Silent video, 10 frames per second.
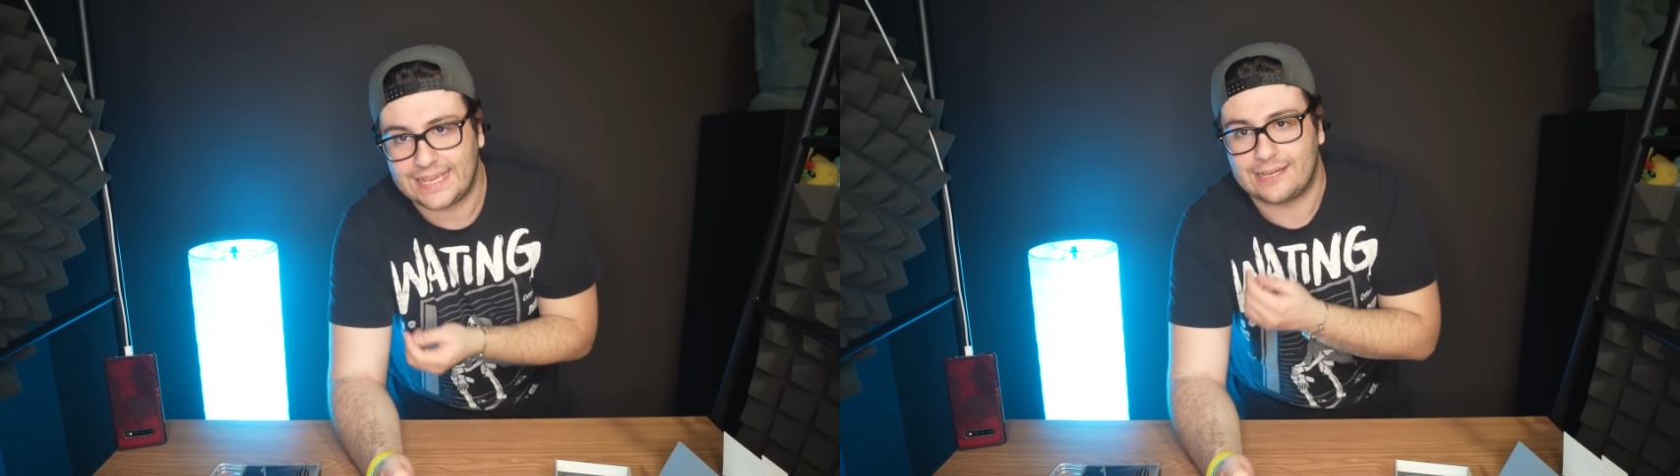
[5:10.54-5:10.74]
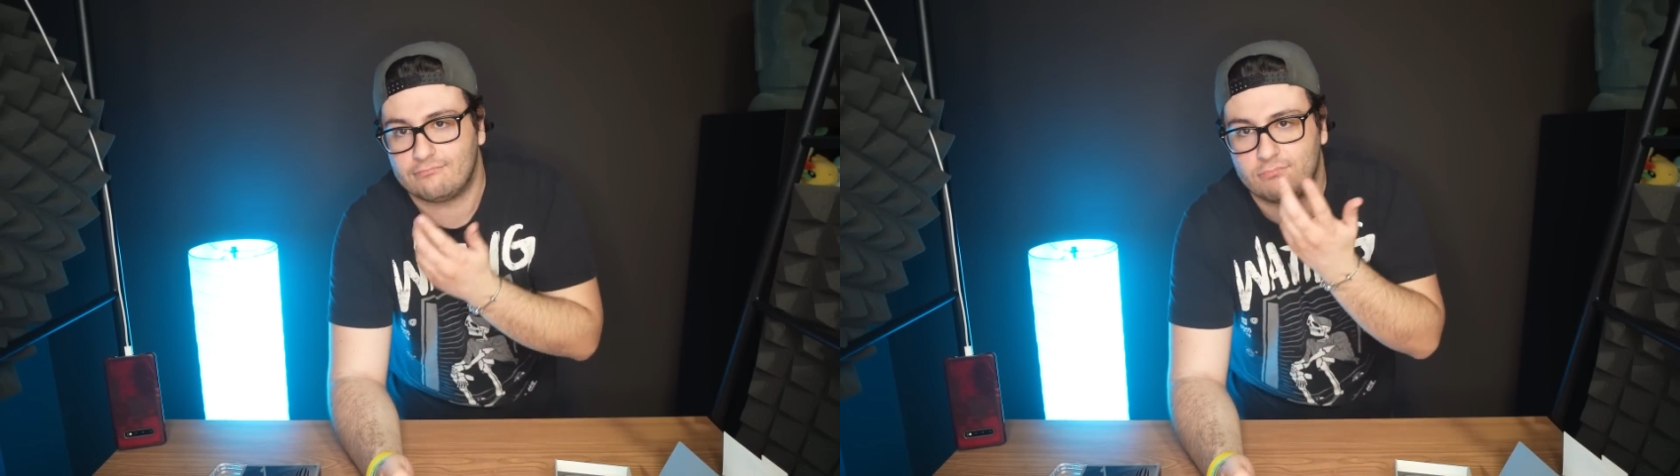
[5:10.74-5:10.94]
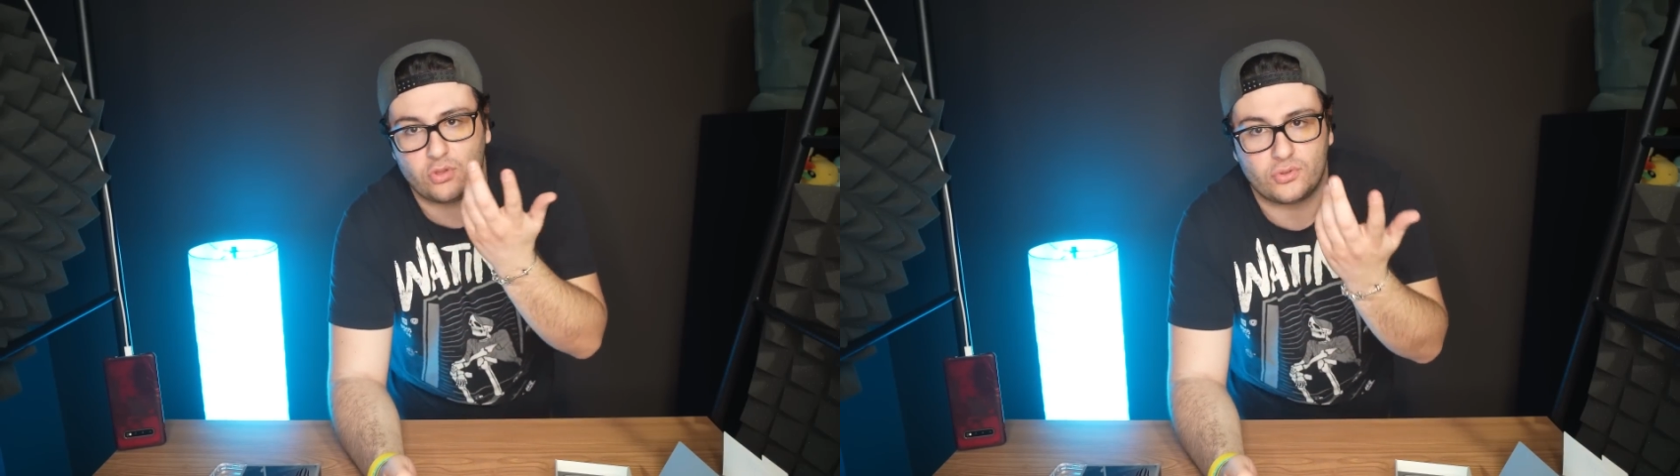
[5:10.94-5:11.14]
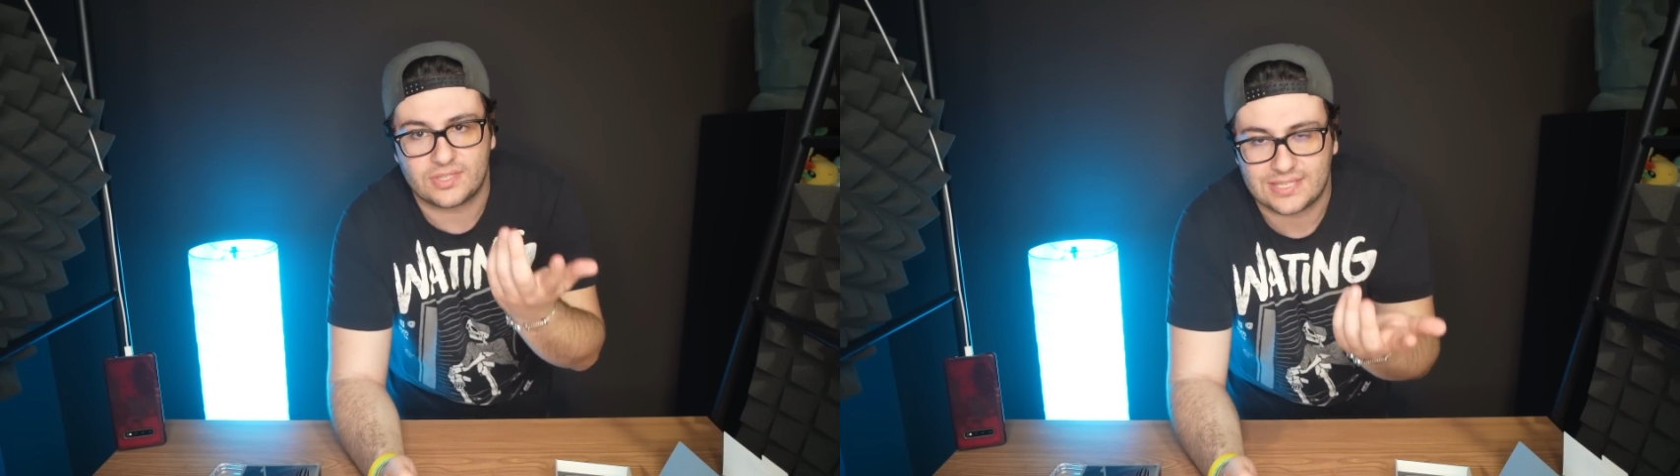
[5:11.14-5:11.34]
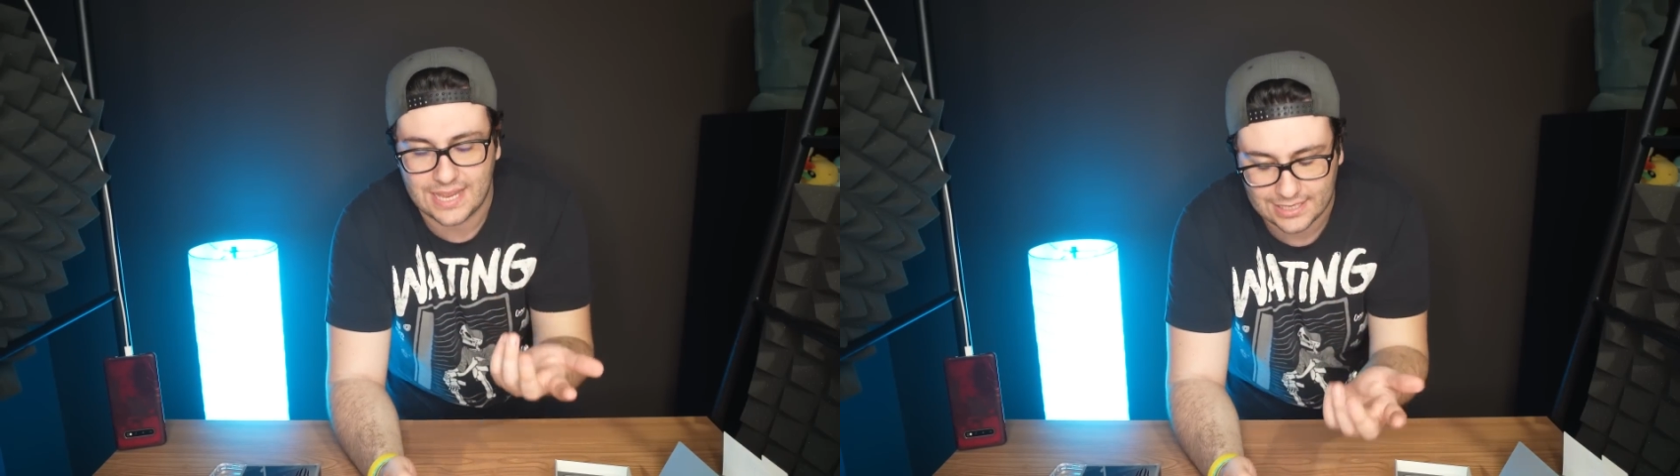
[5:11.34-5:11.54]
che non
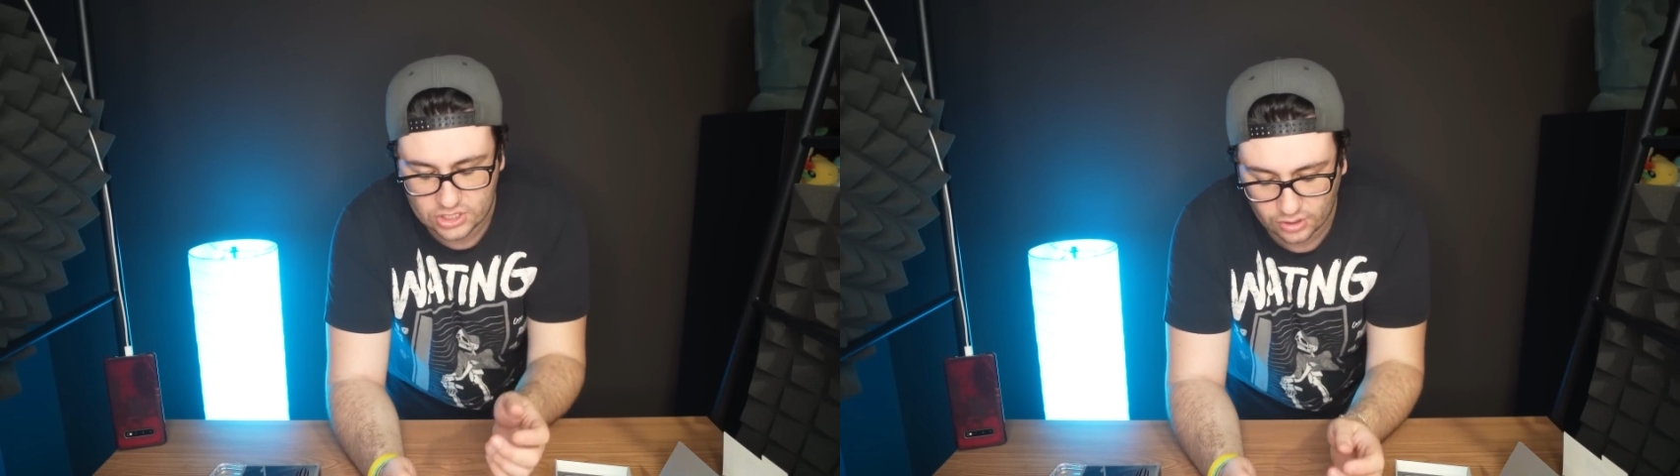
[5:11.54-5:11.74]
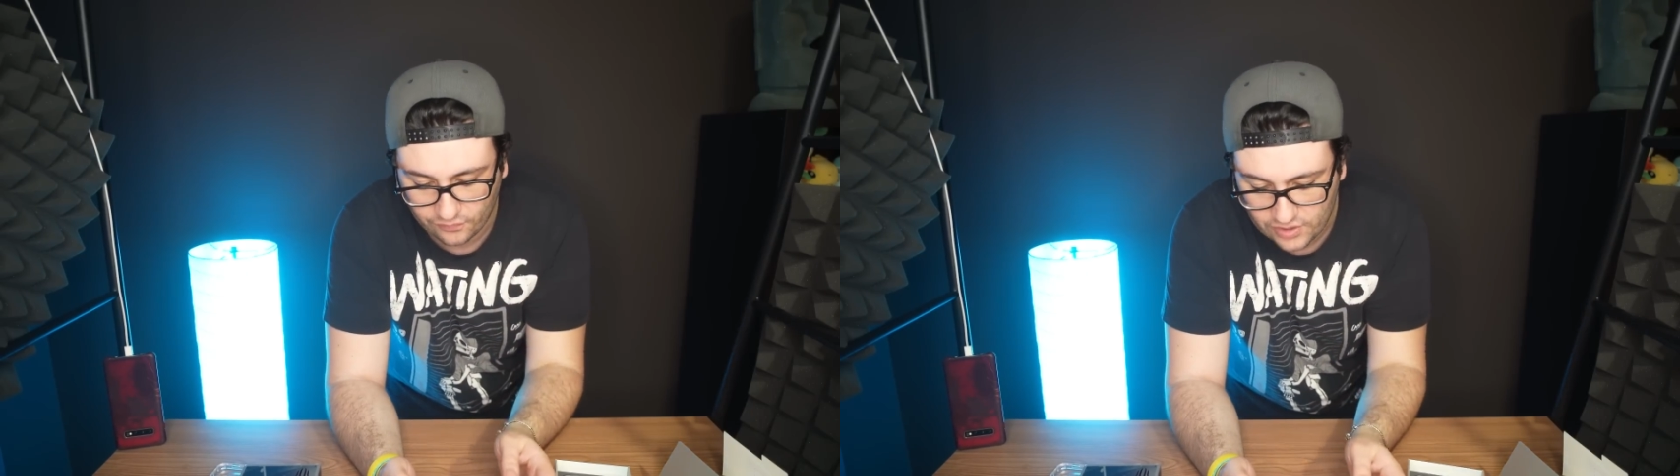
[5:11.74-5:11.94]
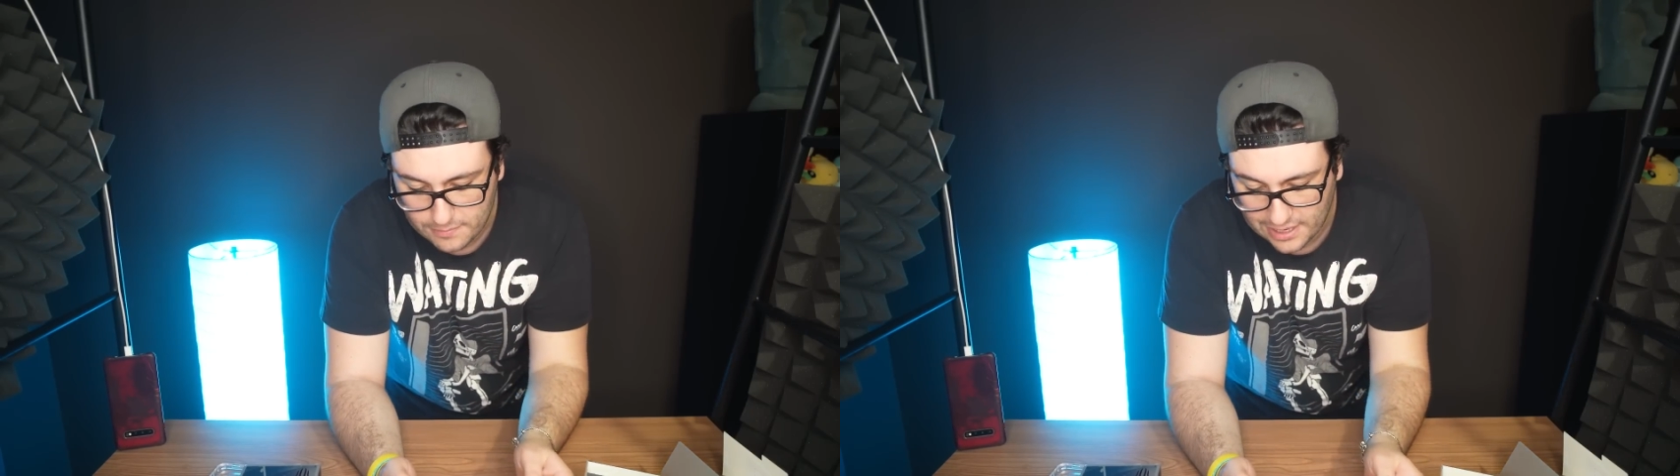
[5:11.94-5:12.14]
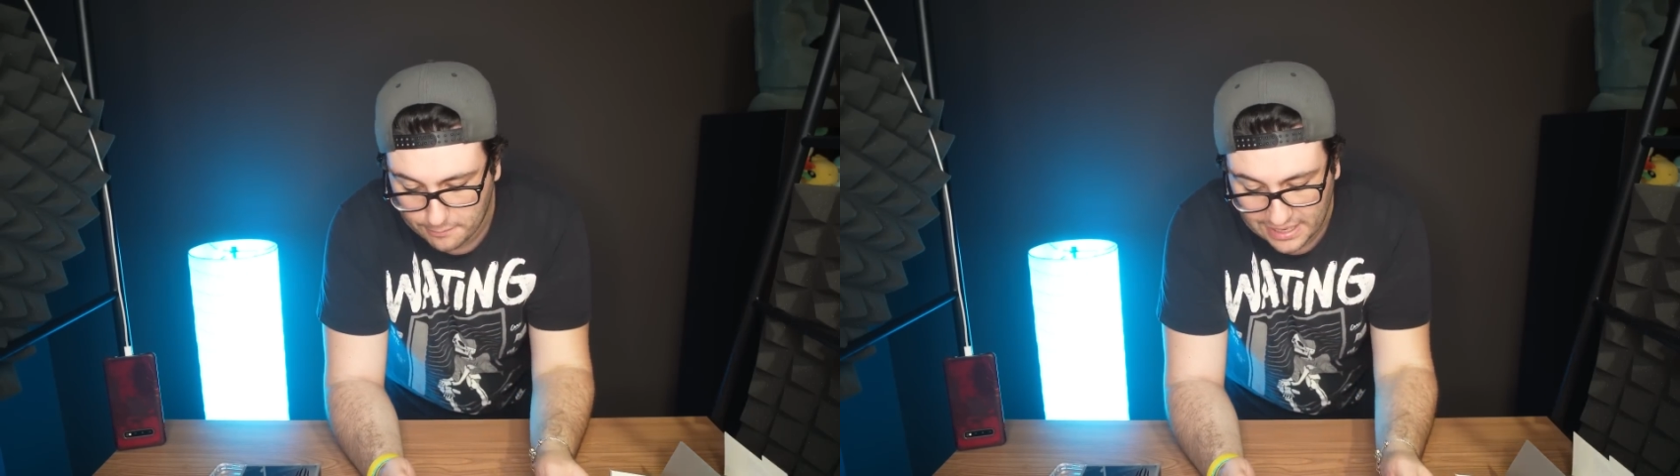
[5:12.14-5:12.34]
sia risolvibile